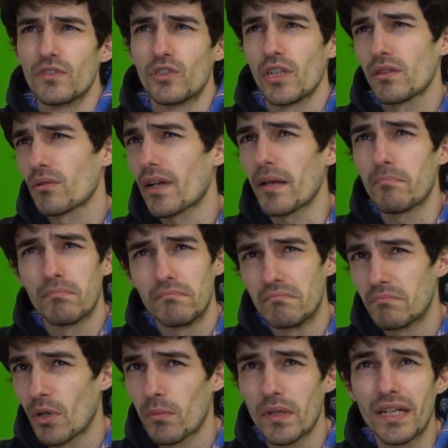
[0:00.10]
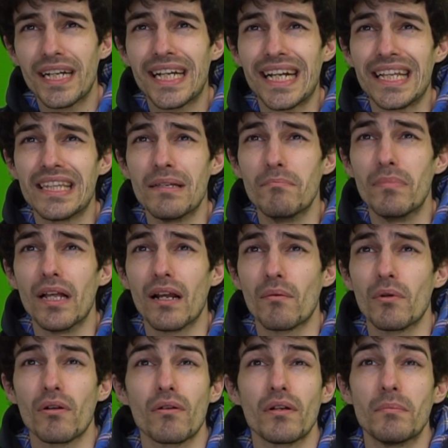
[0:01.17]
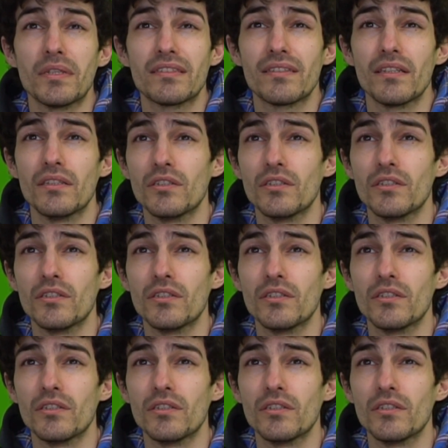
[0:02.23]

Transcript: Certo che è proprio incredibile quello che mi stai